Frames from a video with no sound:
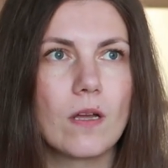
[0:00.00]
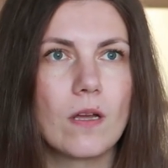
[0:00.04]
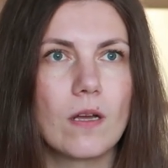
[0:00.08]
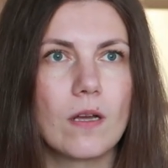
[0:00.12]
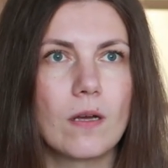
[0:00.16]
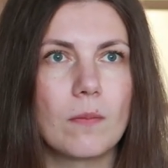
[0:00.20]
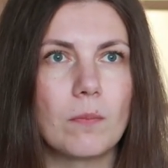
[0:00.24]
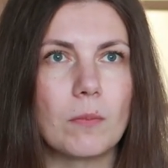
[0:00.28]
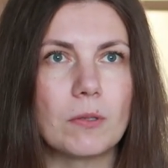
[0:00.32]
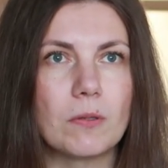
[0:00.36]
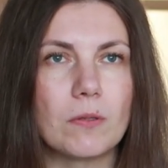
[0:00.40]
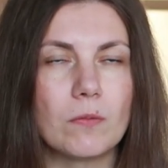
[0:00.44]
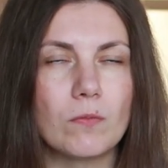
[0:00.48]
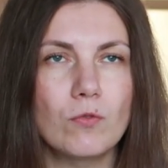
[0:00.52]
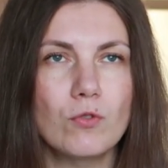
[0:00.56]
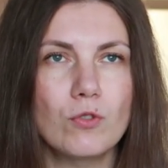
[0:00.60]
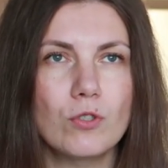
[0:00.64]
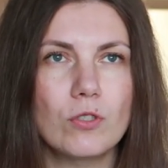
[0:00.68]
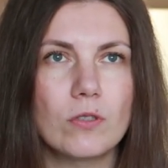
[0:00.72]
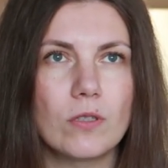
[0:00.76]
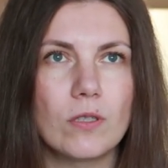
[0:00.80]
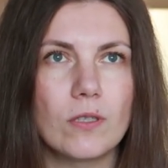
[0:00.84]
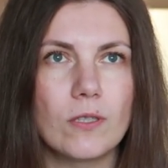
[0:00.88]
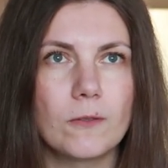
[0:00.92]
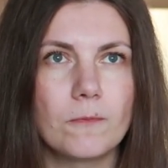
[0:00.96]
Потому
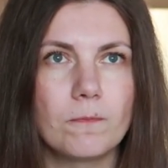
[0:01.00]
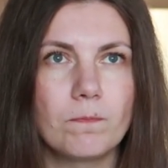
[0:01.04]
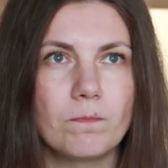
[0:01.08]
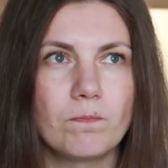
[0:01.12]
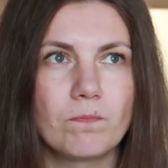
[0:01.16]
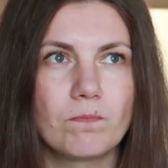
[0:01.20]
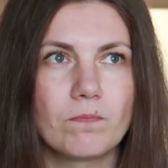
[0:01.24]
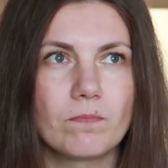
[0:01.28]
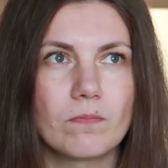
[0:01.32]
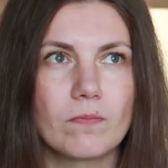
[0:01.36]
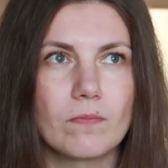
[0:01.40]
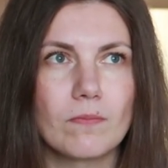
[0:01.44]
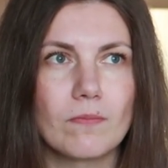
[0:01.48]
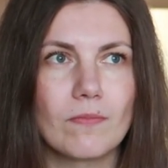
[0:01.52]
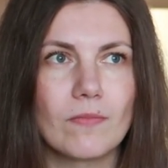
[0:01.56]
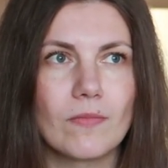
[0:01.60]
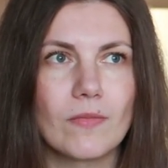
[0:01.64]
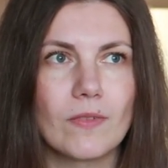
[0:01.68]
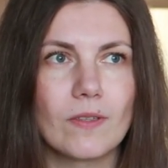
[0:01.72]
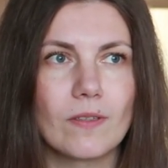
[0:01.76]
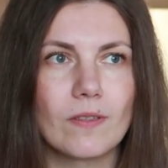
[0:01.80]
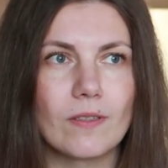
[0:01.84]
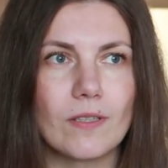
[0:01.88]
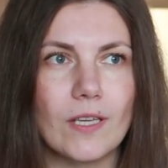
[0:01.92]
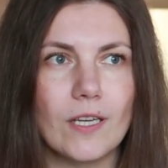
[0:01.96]
что
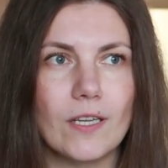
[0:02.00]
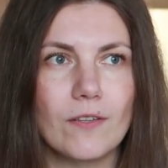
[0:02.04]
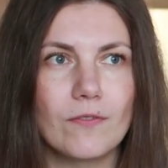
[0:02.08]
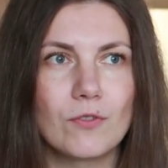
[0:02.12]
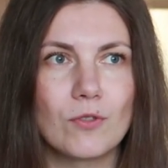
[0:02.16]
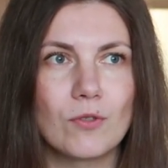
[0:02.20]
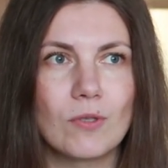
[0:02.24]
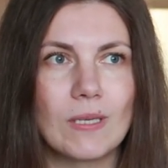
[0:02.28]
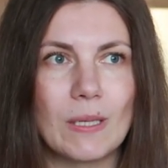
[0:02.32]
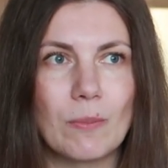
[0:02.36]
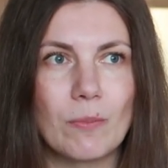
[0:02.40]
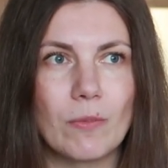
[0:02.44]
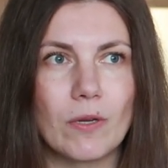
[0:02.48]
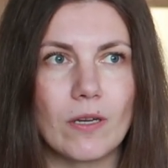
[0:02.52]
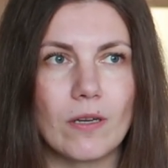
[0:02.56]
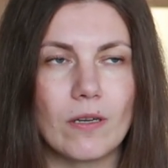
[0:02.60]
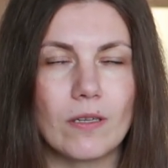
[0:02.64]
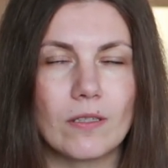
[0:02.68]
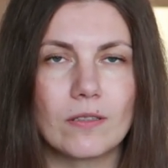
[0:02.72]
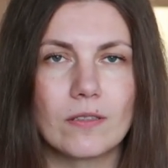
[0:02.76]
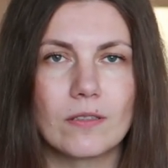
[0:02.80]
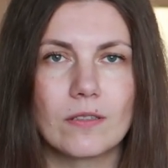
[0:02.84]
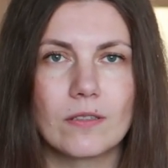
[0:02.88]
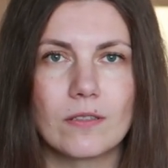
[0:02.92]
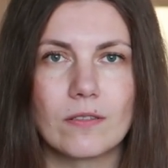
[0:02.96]
я все время
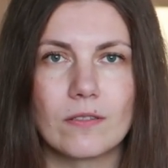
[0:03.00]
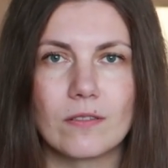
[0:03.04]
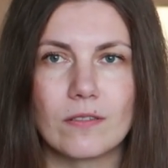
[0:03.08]
от